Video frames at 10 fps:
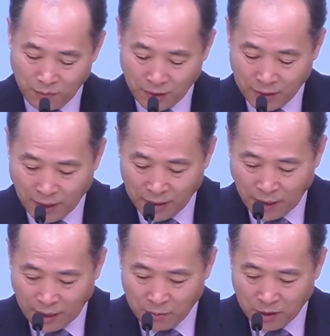단
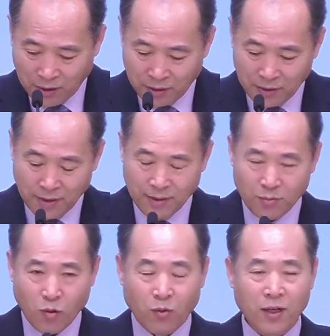하나만이
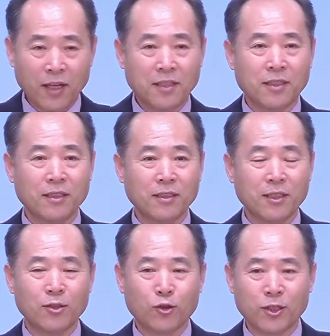몸을 해치는
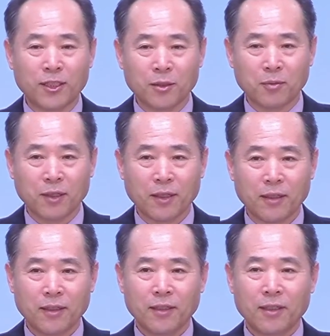그런 조직이 있습니다.
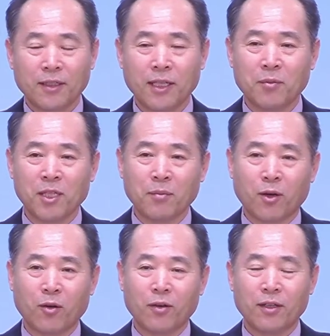그게 뭐냐면
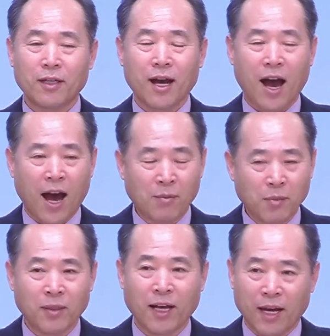바로
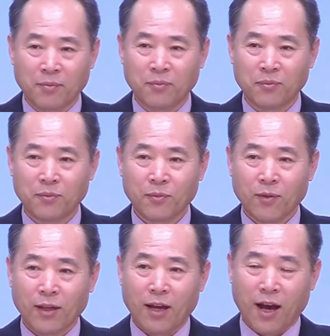암입니다. 암.
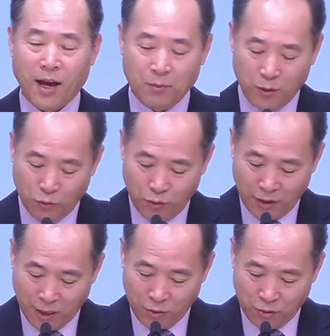암은
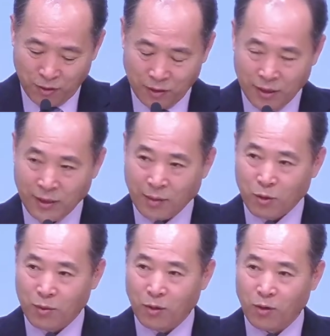우리가 주는
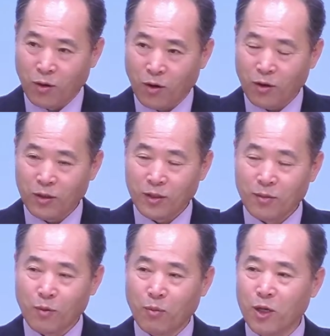영양분을 먹고
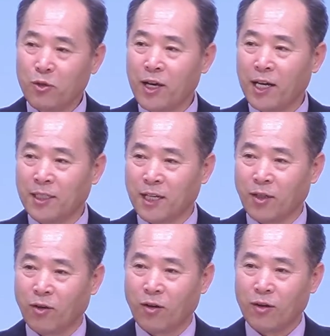몸을 위하는 것이
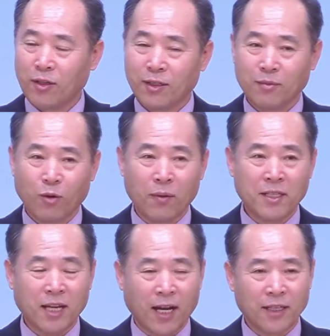아니고 몸의
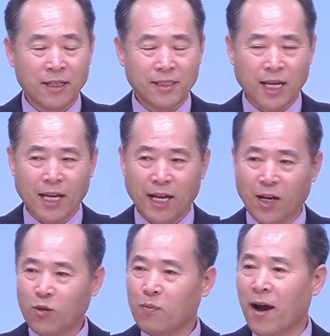장기를
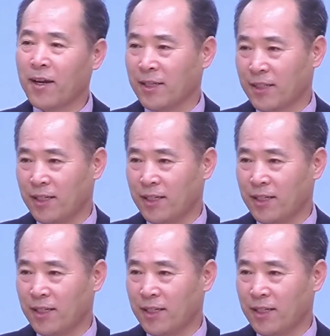자꾸 파괴하잖아요.